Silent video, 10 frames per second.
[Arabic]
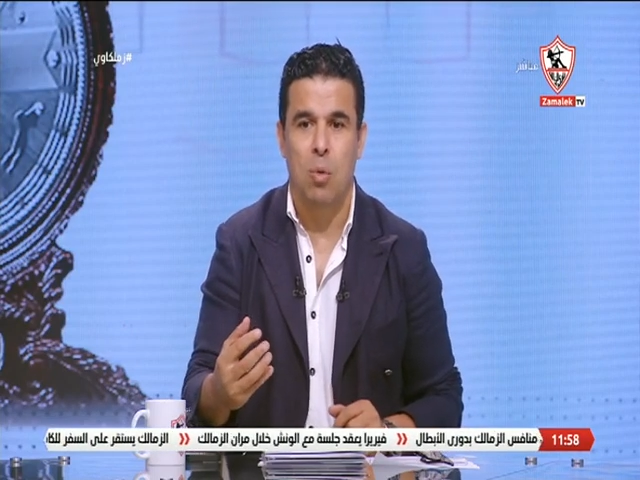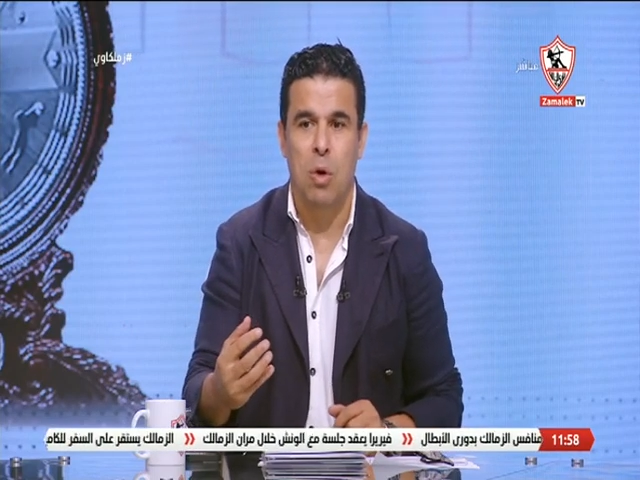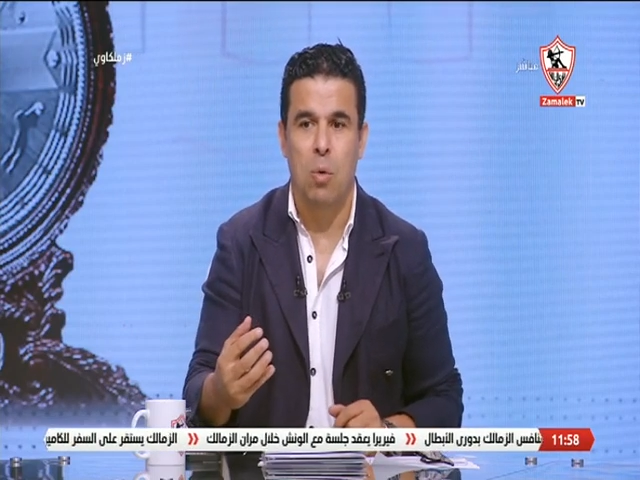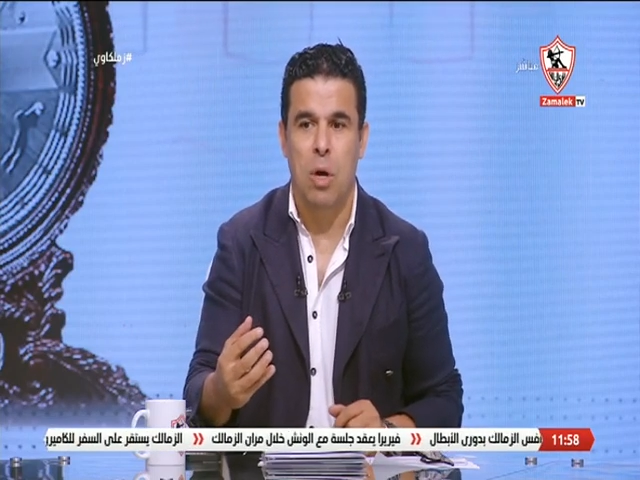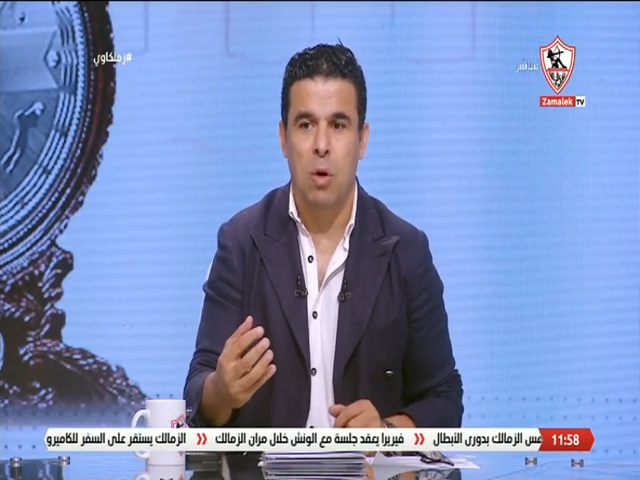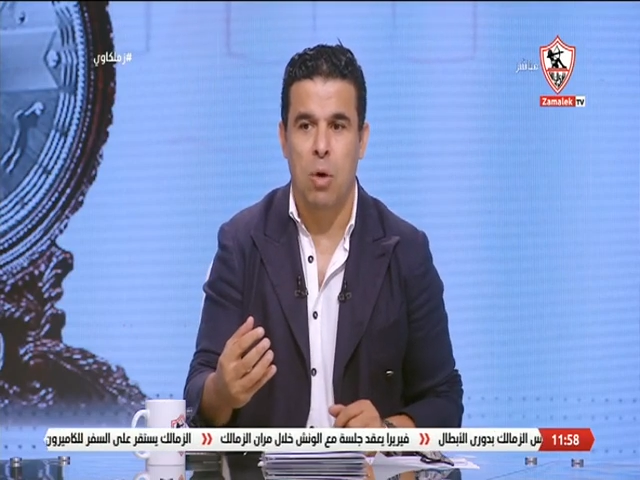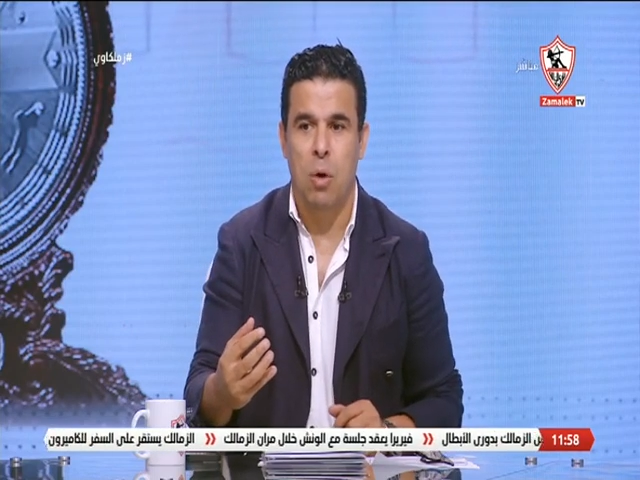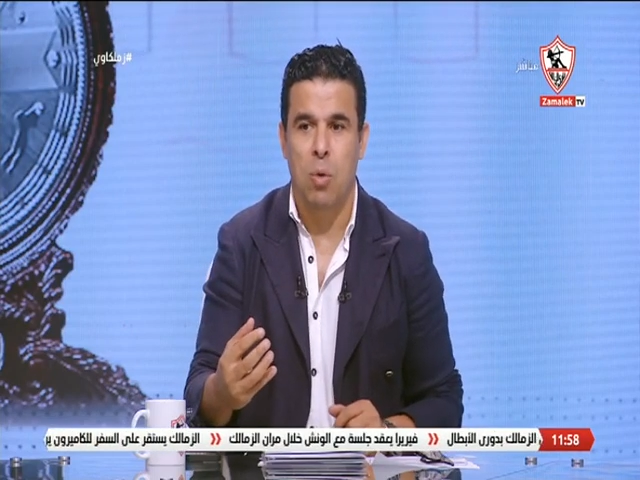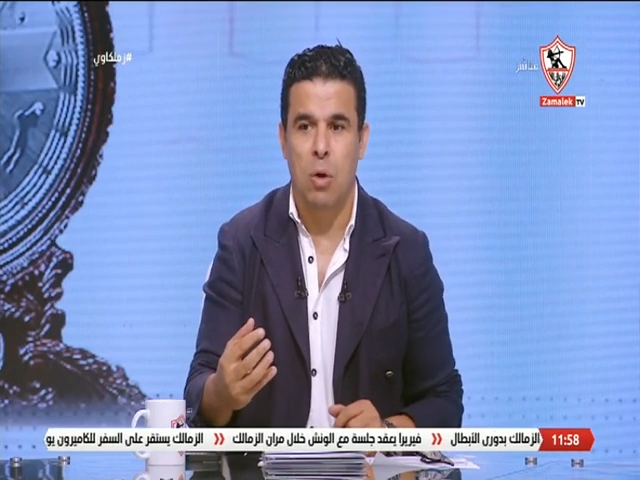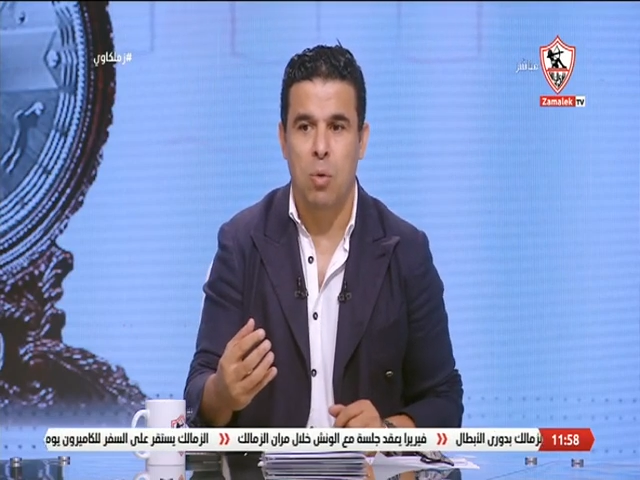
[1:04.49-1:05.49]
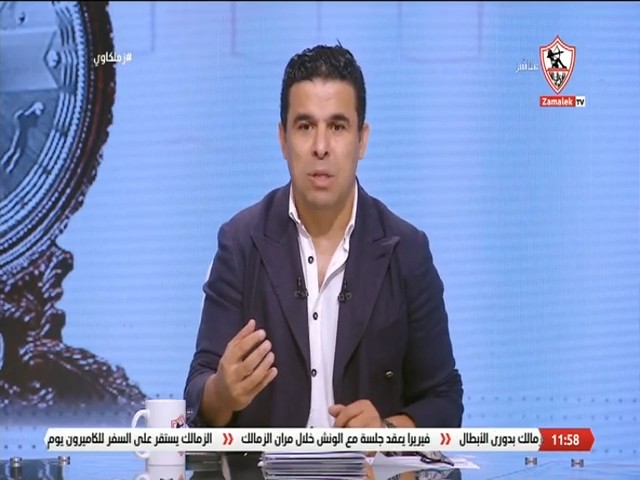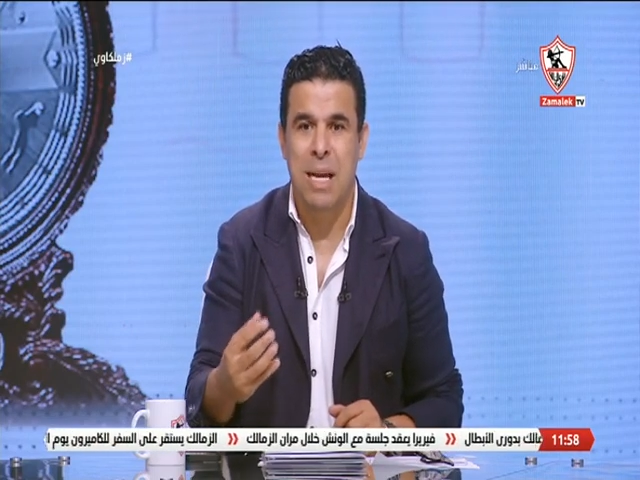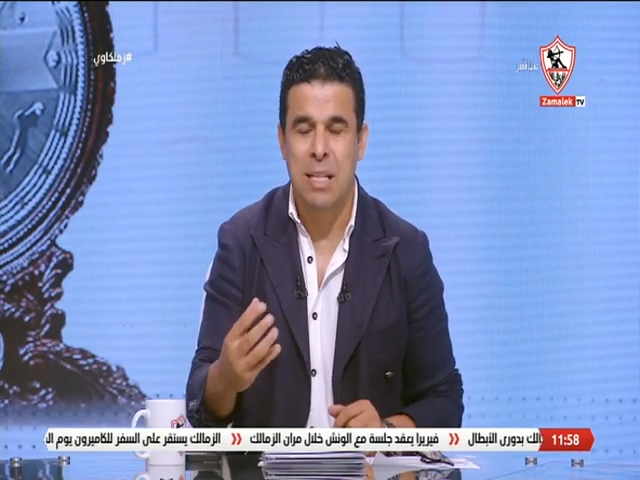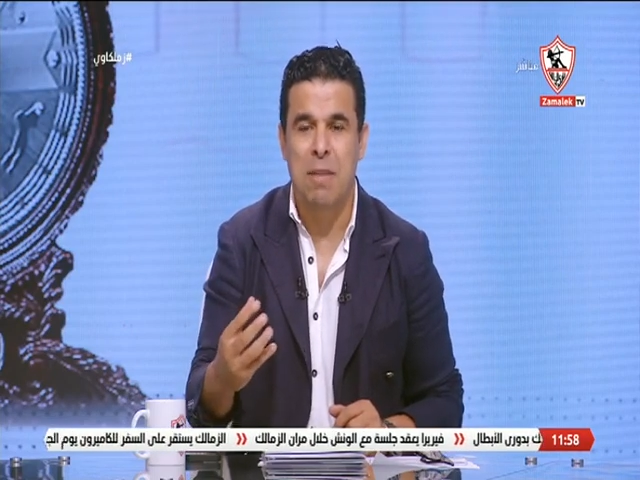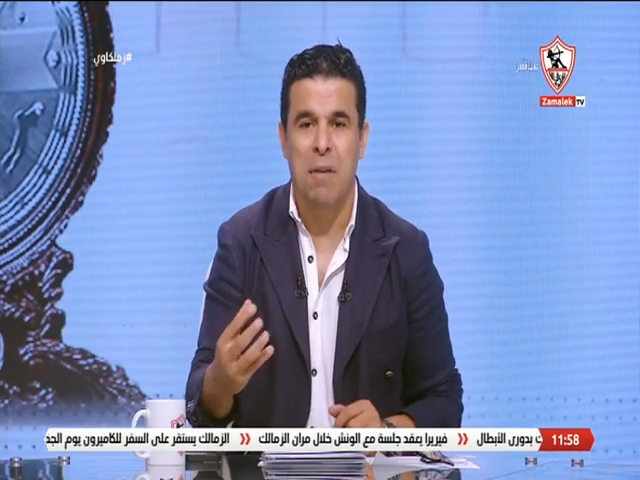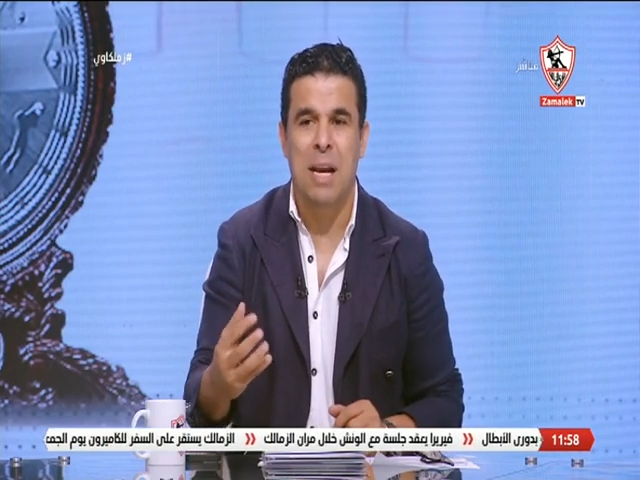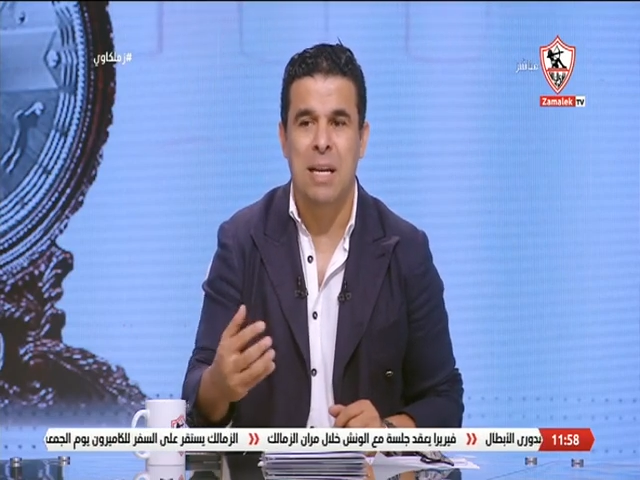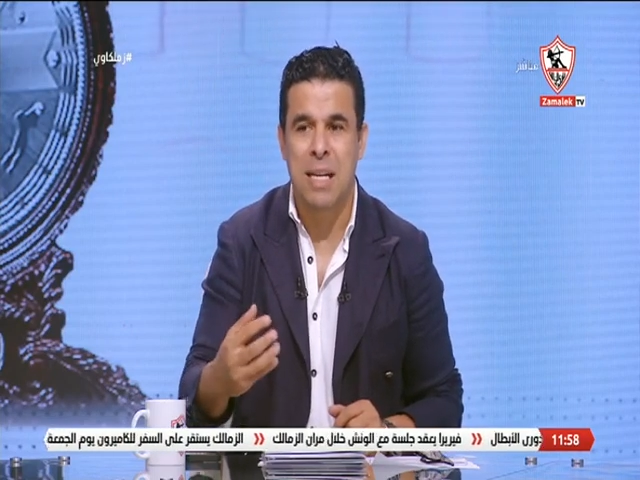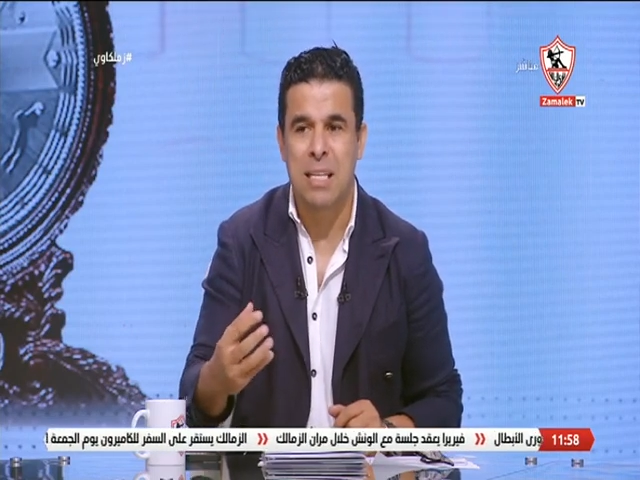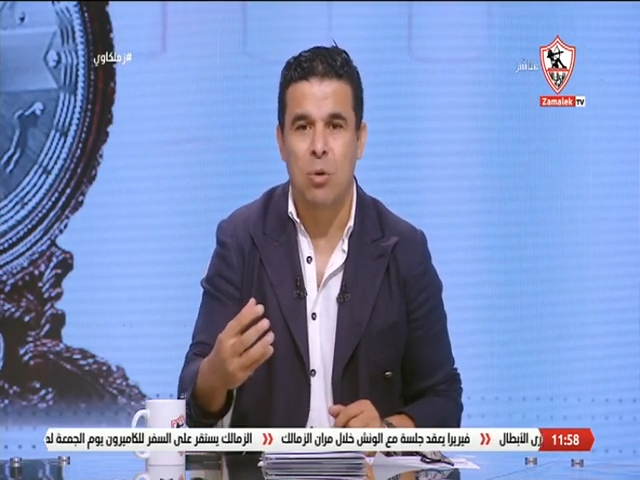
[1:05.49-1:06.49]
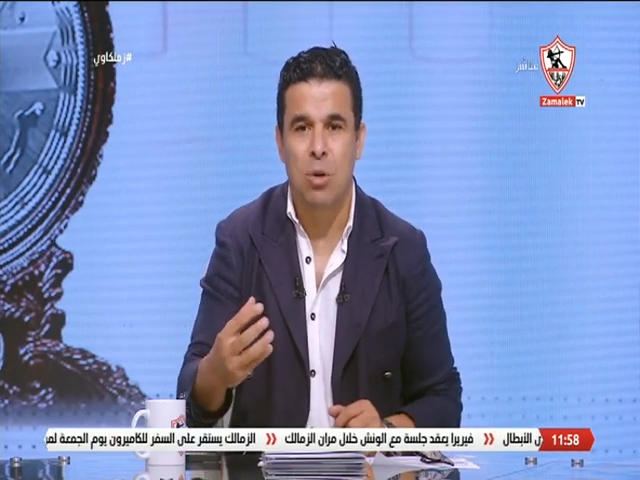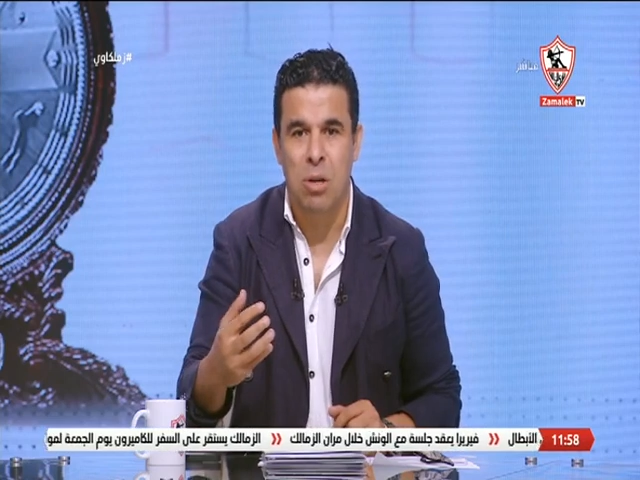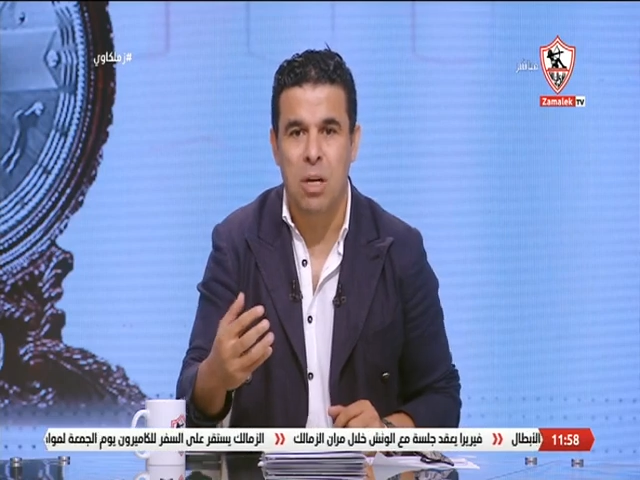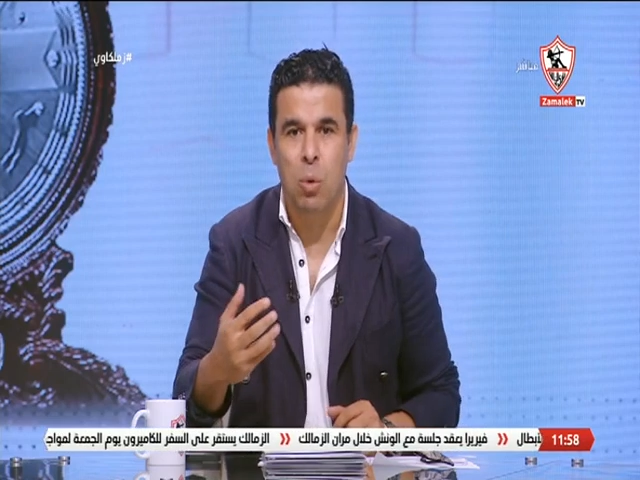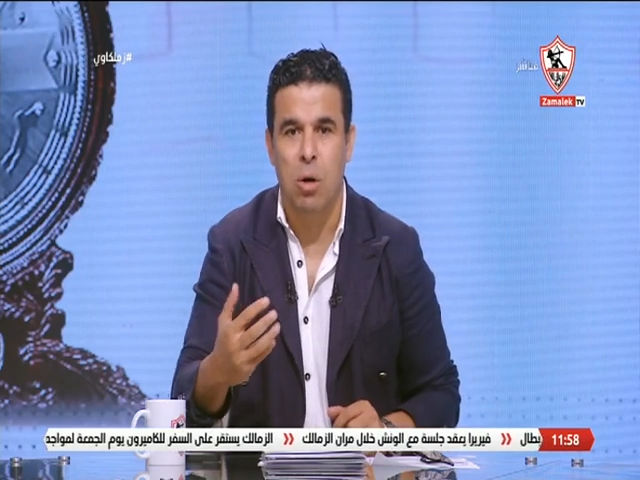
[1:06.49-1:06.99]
ودي فعلا النادي الوطنيه